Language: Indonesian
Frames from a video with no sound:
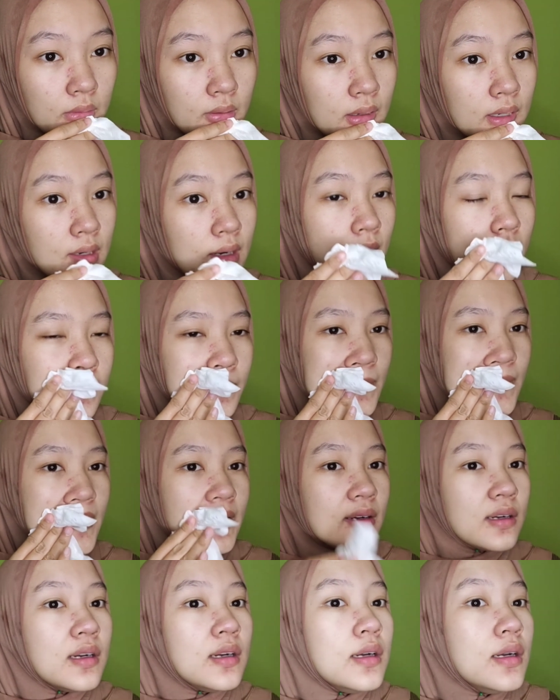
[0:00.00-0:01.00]
uh, apa
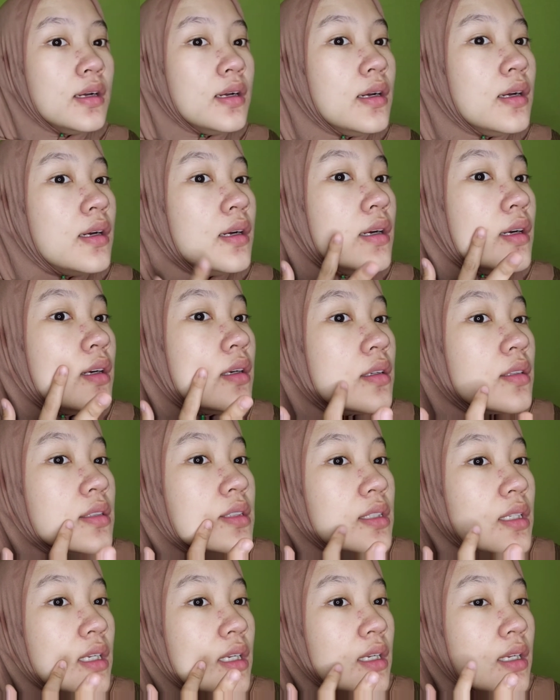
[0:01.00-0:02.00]

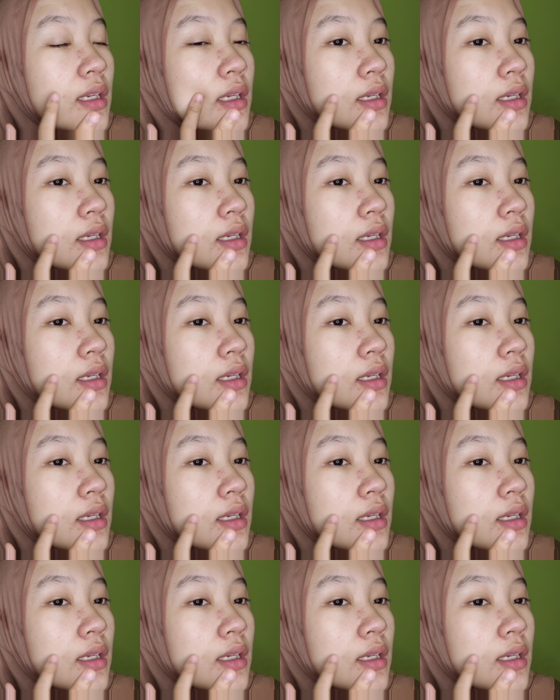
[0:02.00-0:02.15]
si